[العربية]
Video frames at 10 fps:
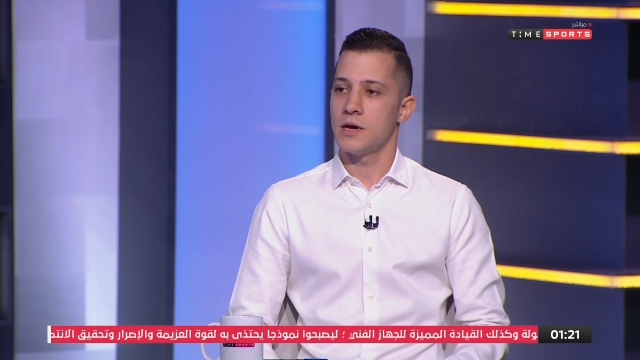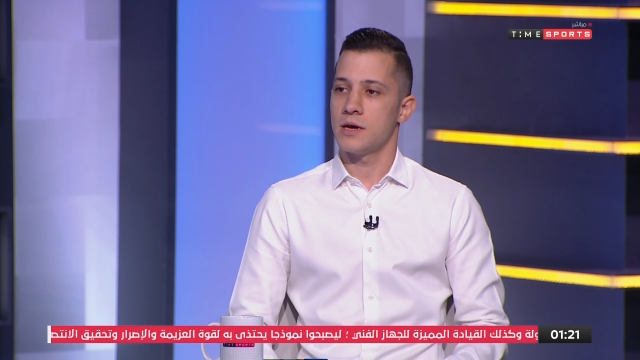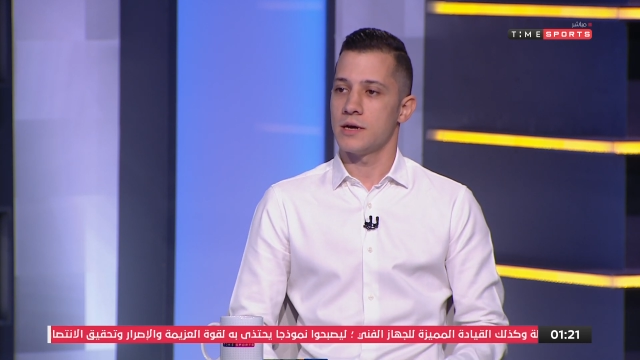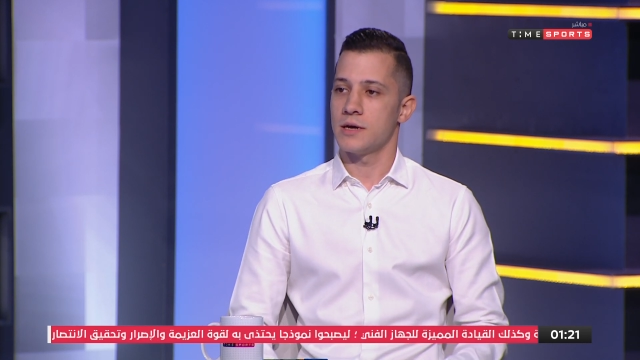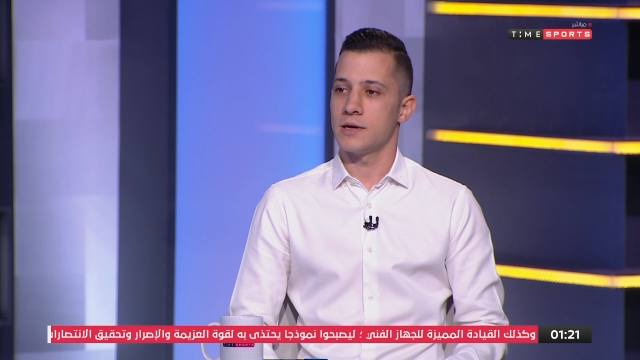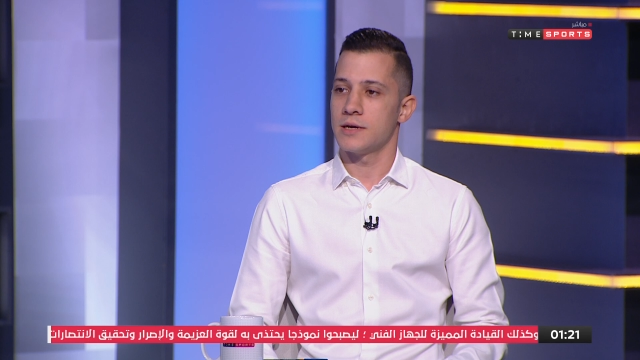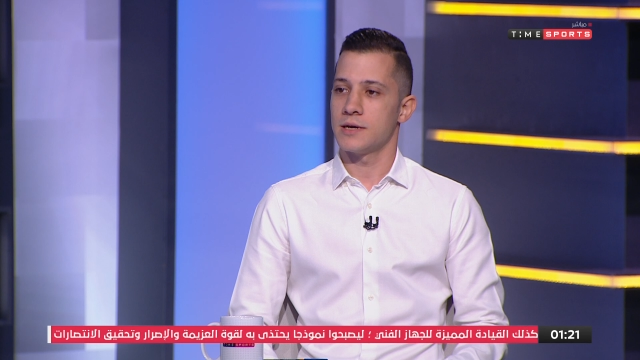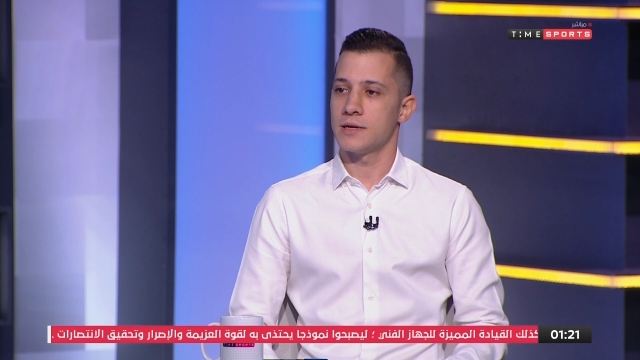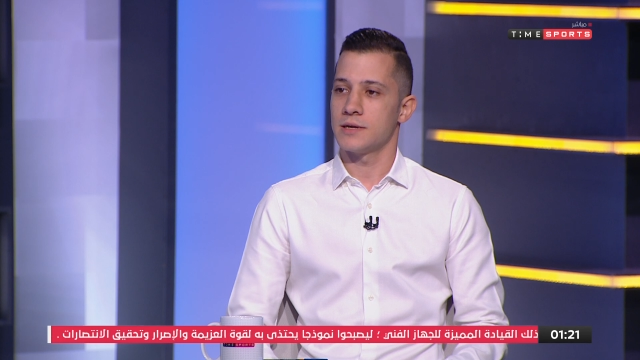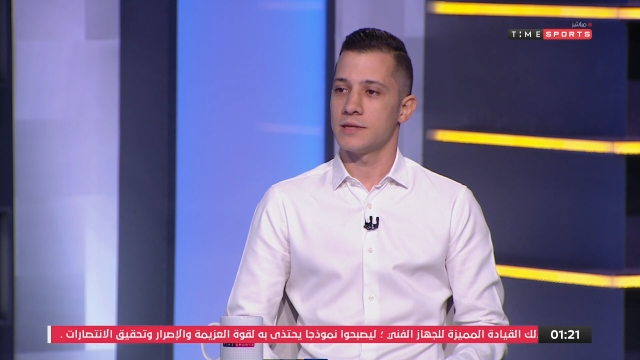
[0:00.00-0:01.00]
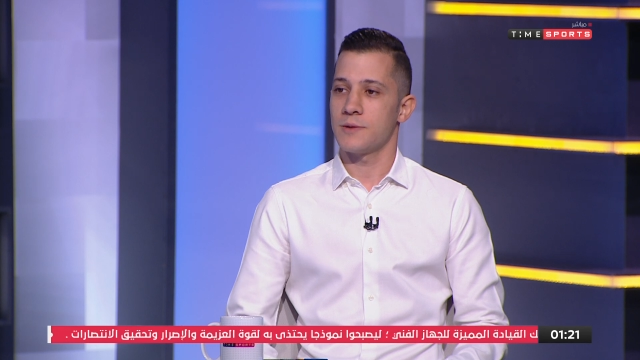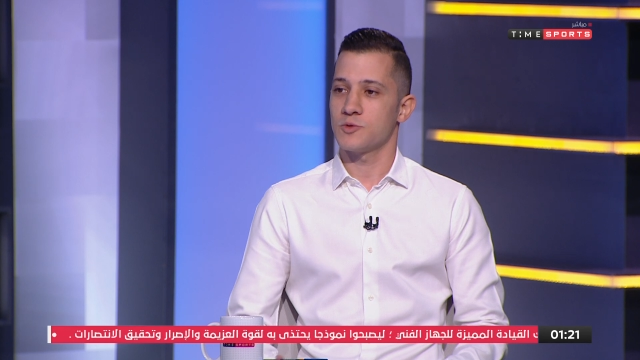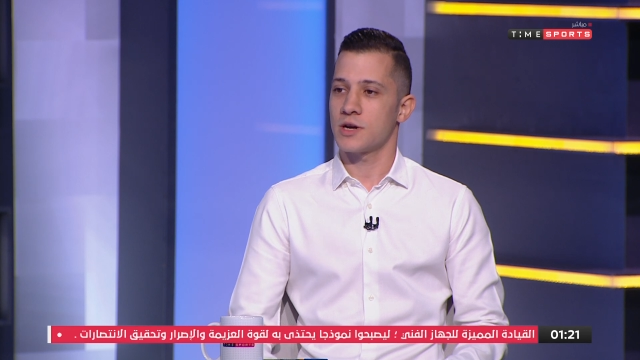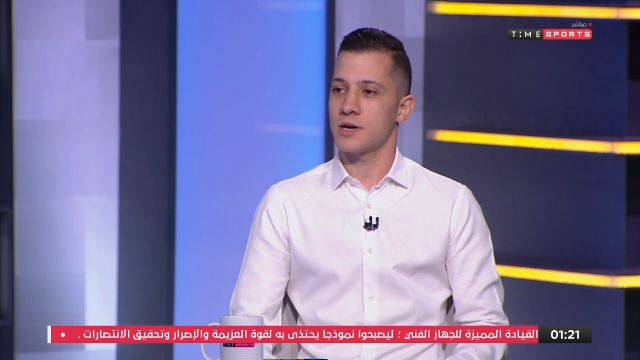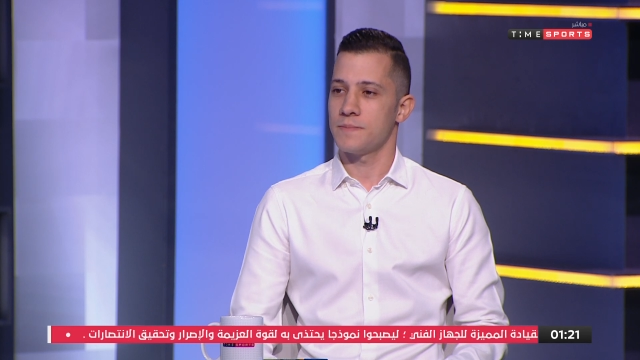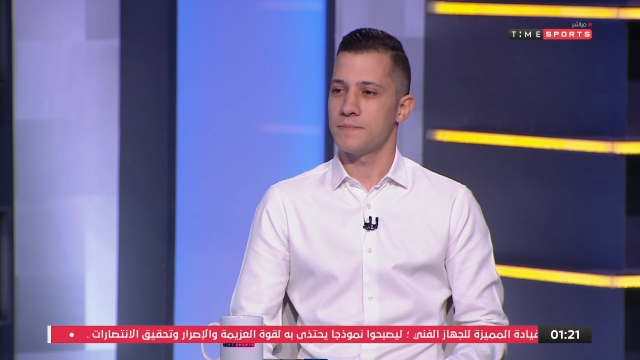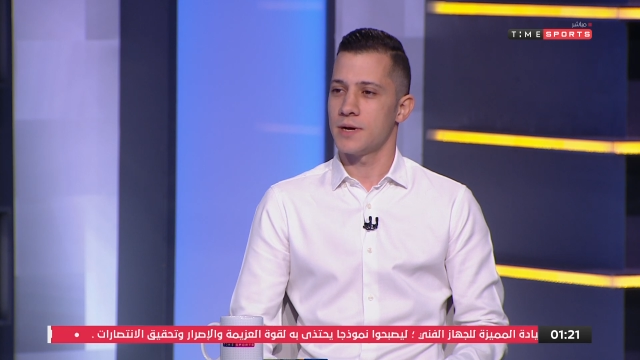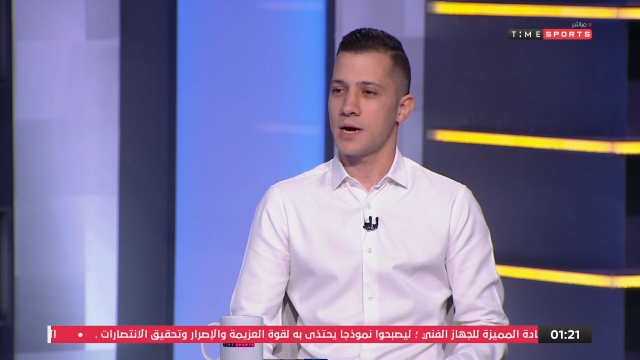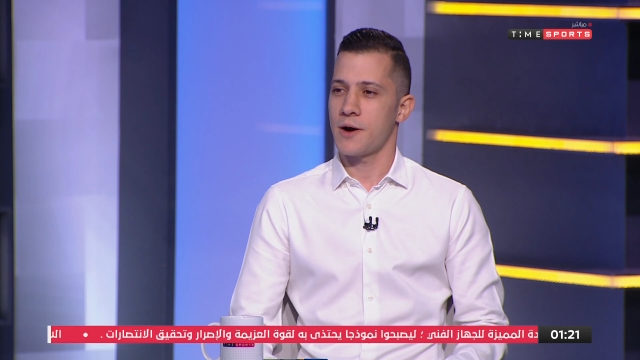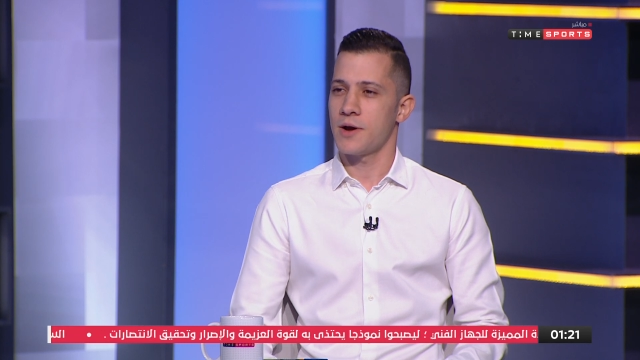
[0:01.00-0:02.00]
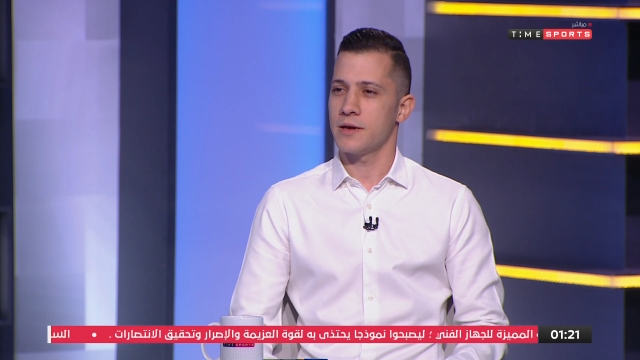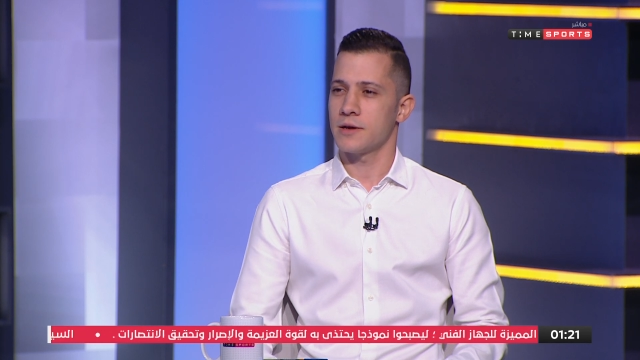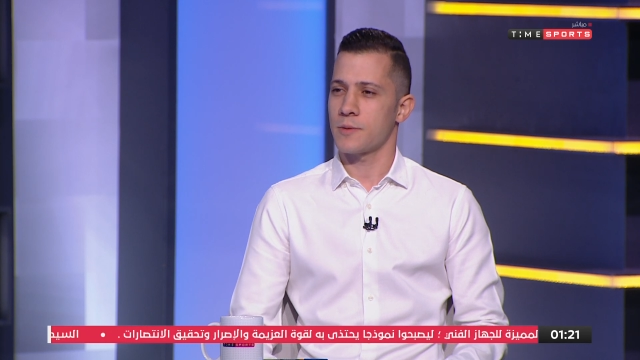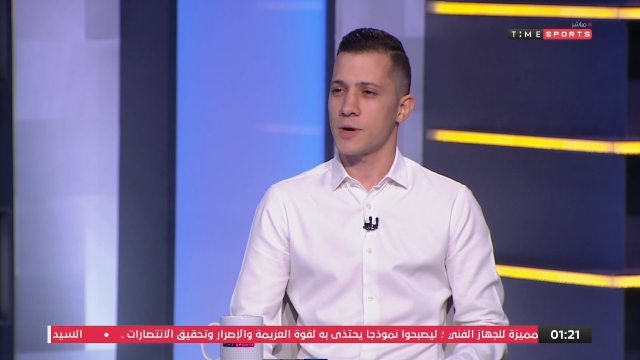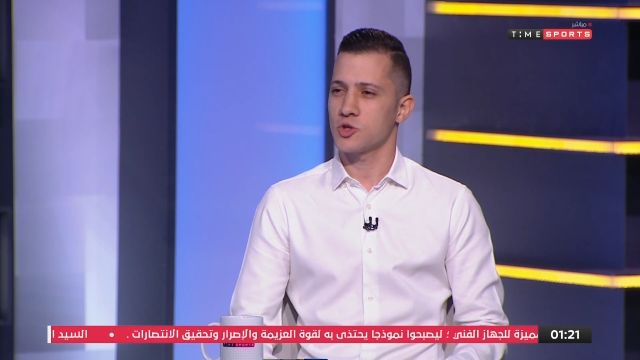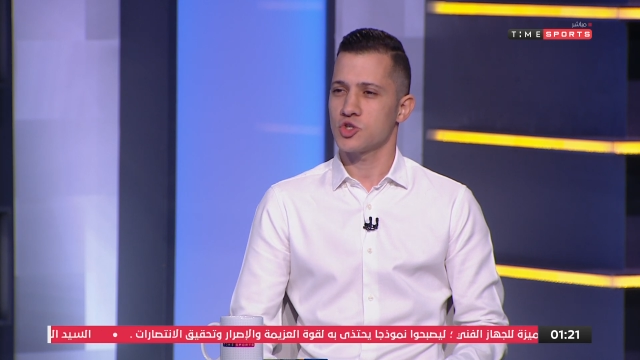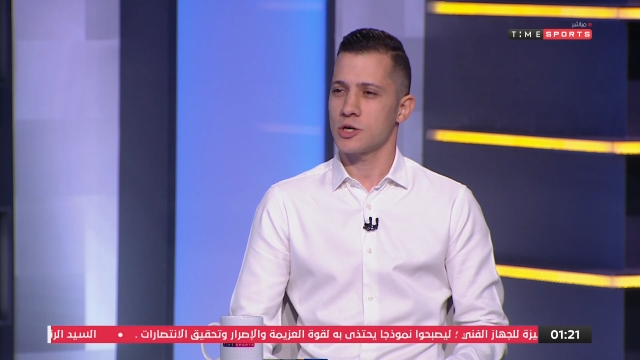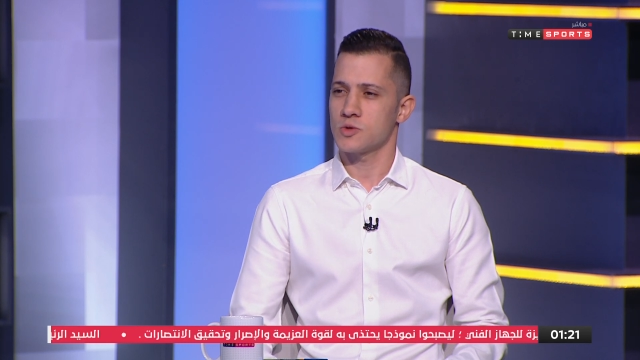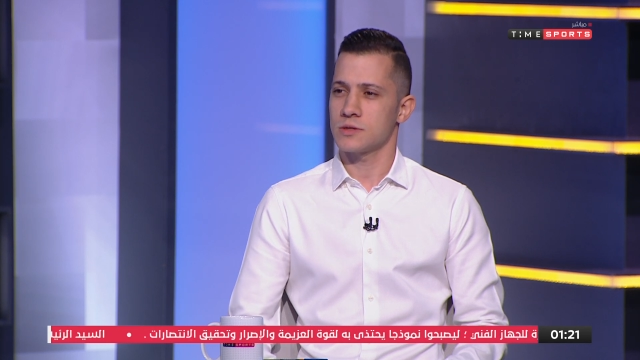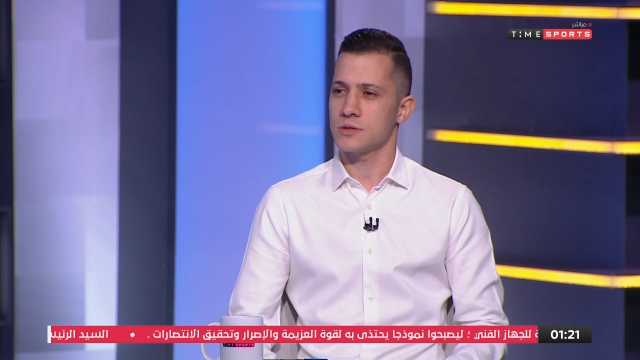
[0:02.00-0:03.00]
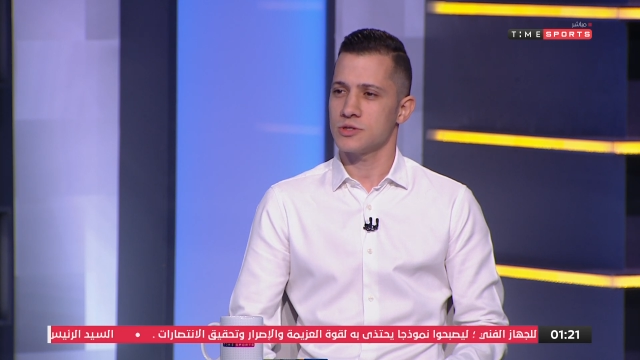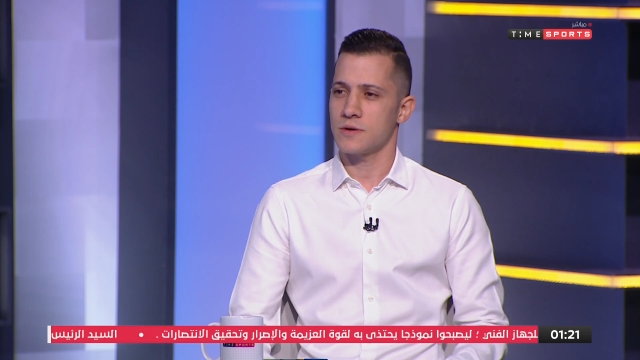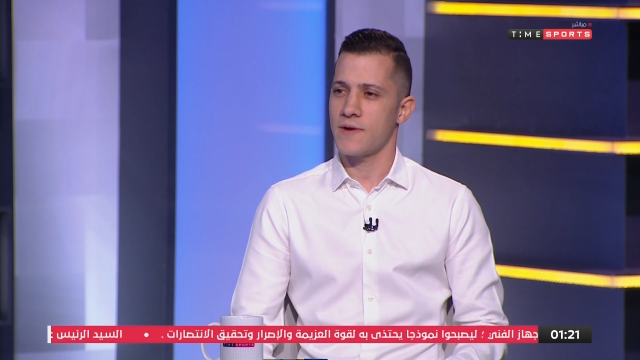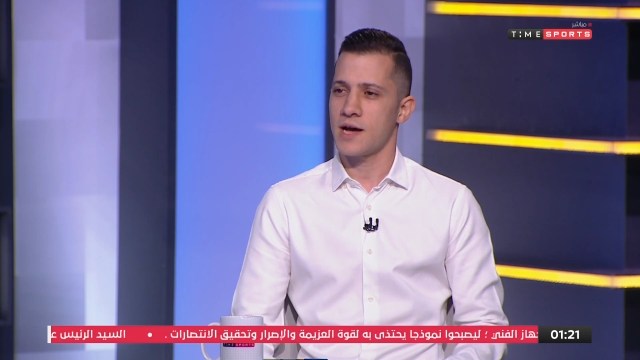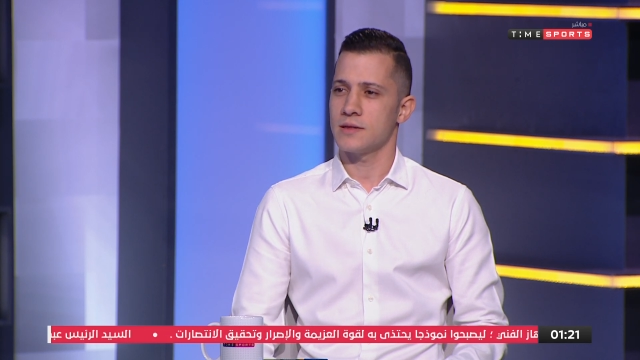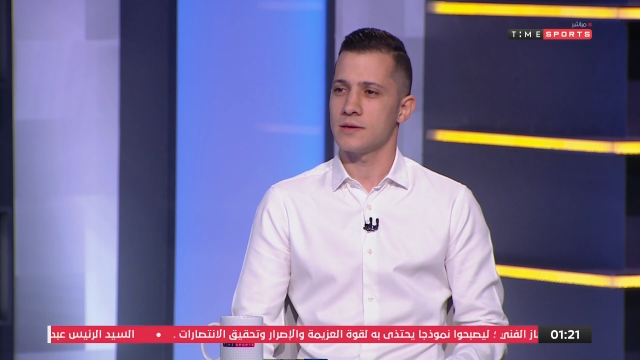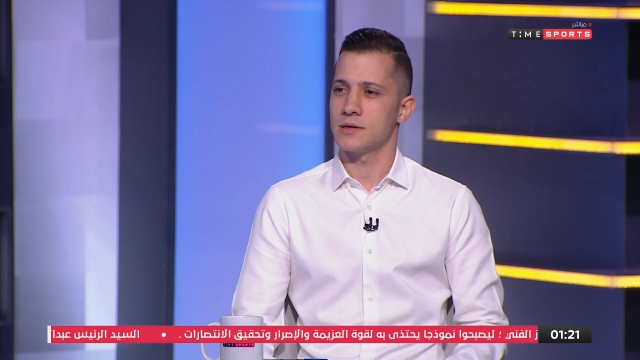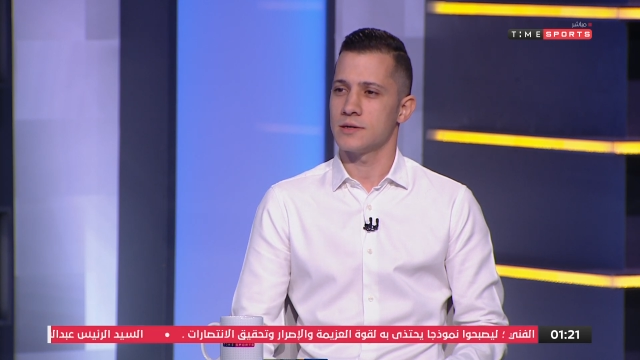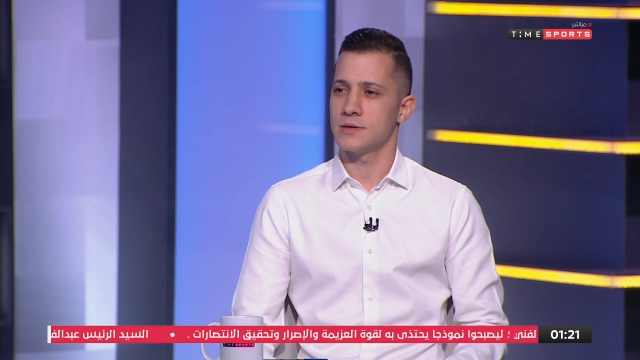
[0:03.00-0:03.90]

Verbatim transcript: آه، ده المدرب حوالي 14 او 16 في عهد